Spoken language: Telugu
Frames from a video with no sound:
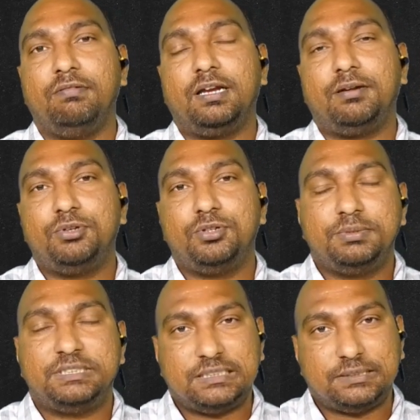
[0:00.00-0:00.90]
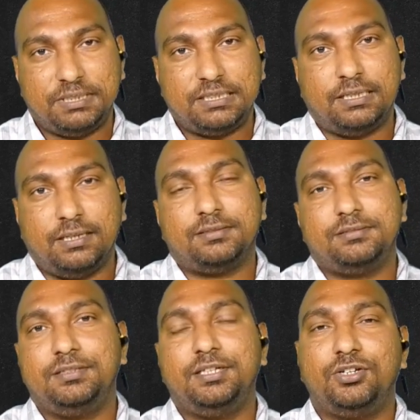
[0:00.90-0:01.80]
వెల్కమ్ టు బిజినెస్ మంత్ర
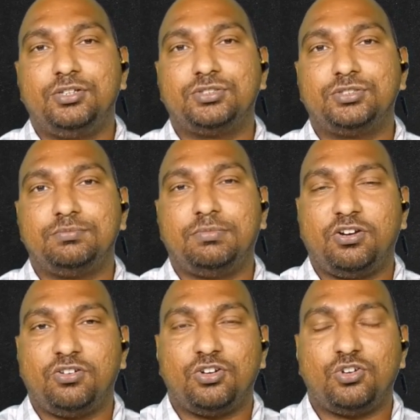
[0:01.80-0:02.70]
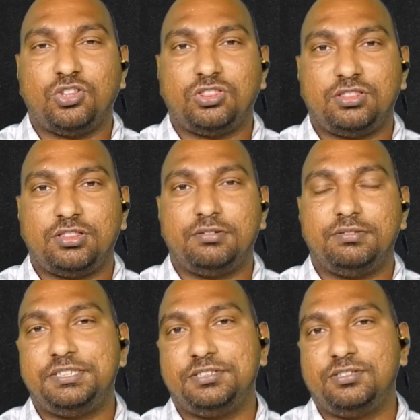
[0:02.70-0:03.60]
ఈరోజు మరొక కొత్త
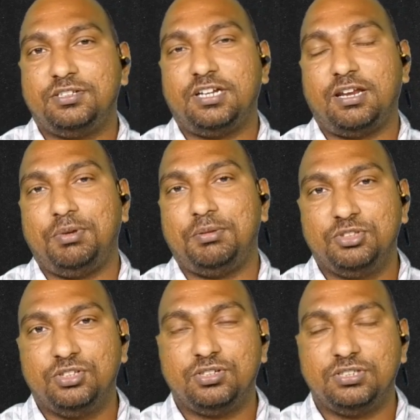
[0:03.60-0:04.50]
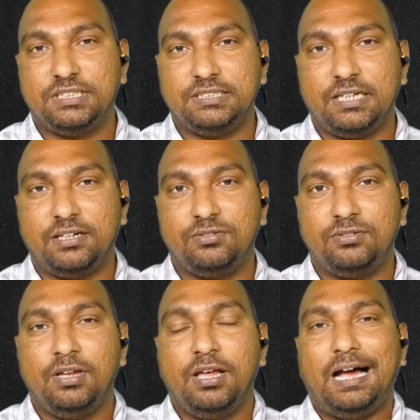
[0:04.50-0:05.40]
విషయంతో నేను మీ ముందుకు వచ్చేసాను
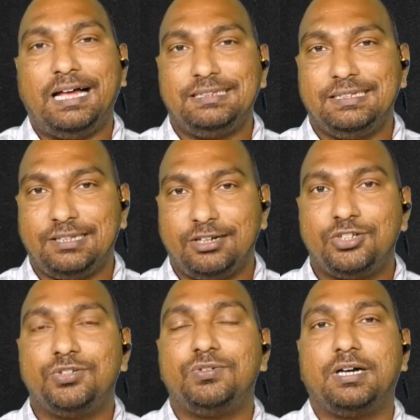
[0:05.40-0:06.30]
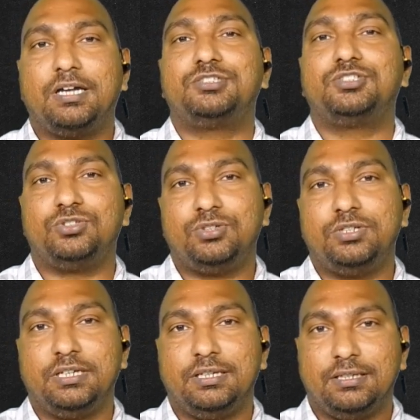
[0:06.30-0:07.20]
అతి తక్కువ
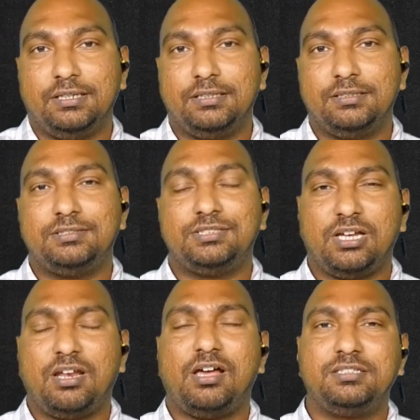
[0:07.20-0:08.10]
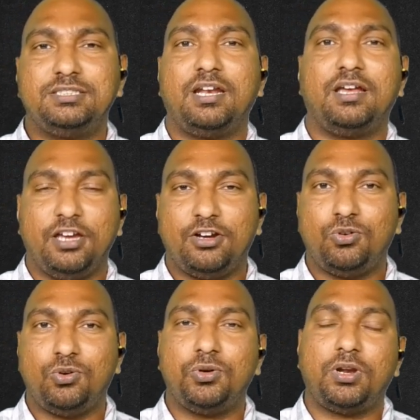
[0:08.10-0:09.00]
ఖర్చుతోటి చాలా చాలా
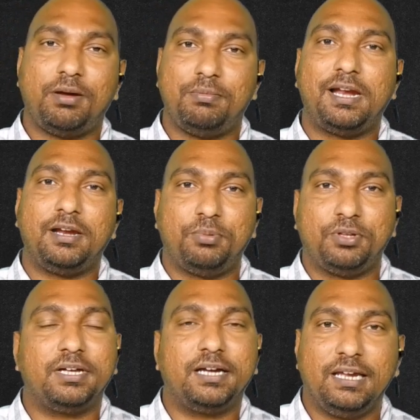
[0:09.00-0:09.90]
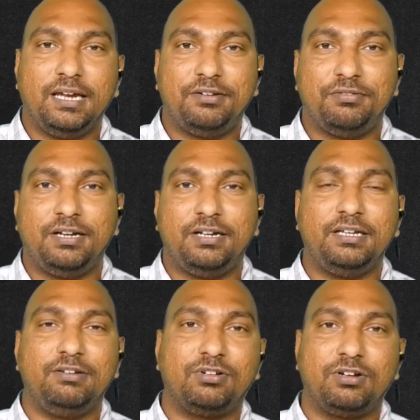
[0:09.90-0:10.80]
ఎక్కువ లాభాలను
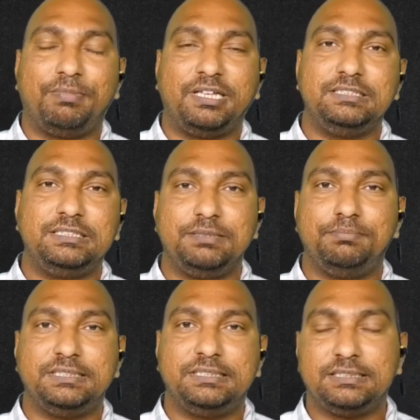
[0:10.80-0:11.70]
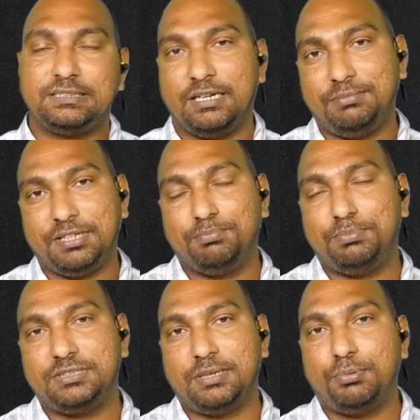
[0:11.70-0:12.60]
పొందగలిగేటువంటి ఒక మంచి బిజినెస్ నేను మీకు
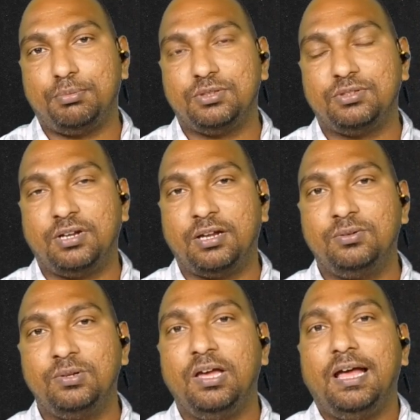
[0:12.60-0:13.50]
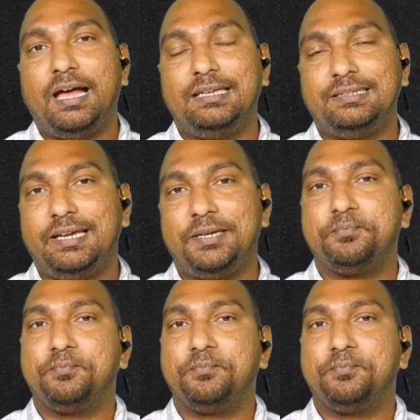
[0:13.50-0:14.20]
ఇప్పుడు చెప్పబోతున్నాను అయితే